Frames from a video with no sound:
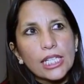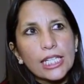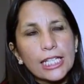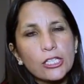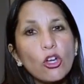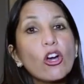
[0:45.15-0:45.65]

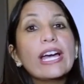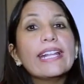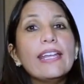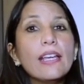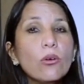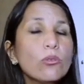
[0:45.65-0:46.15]
eh, no
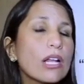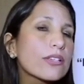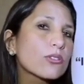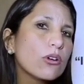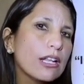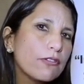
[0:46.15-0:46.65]
creen en
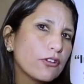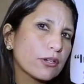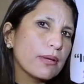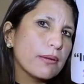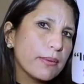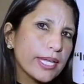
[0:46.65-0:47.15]
una sola
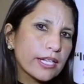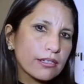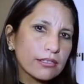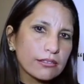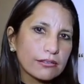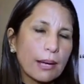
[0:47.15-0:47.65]
forma de
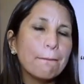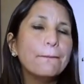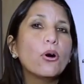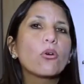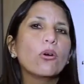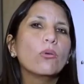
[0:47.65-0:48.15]
vivir,
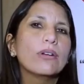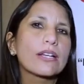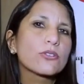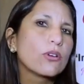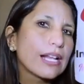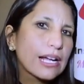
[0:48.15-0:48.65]
tampoco en
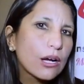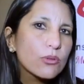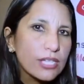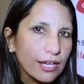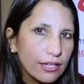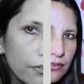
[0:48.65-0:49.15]
una sola
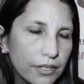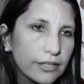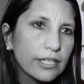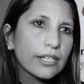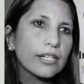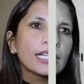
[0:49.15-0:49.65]
causa que
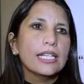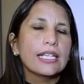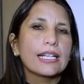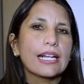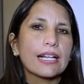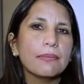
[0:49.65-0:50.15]
defender
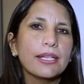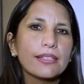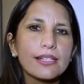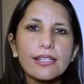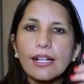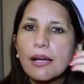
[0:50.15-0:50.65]
y
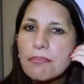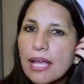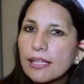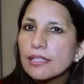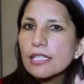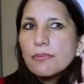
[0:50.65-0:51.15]
claramente al ser
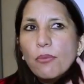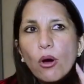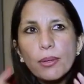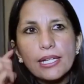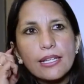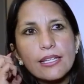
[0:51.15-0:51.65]
cambiantes
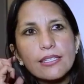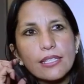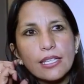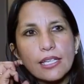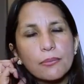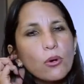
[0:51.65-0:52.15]

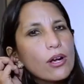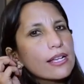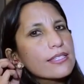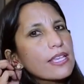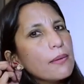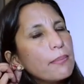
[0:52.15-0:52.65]
móviles eh,
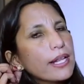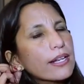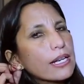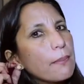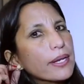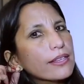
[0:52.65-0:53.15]
buscan
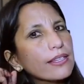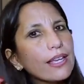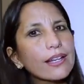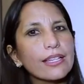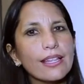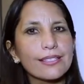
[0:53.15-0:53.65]
siempre
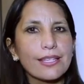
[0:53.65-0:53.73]
reaprender y